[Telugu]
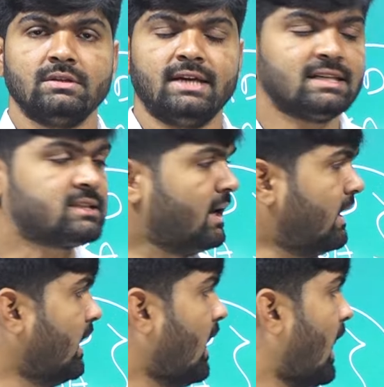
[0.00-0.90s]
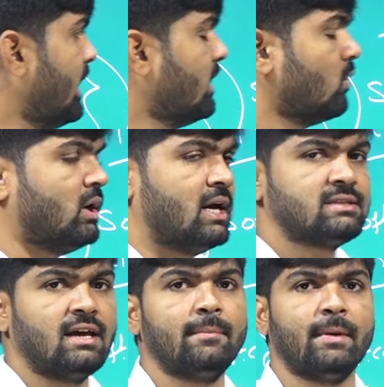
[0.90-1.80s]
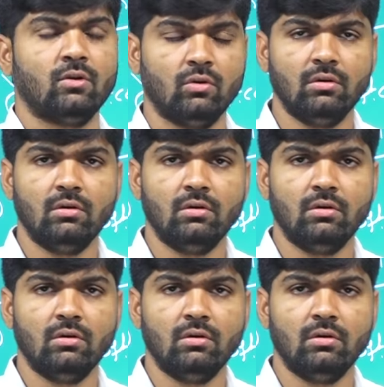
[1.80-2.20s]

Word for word: చేస్తే ఆయన కూడా సరిపటు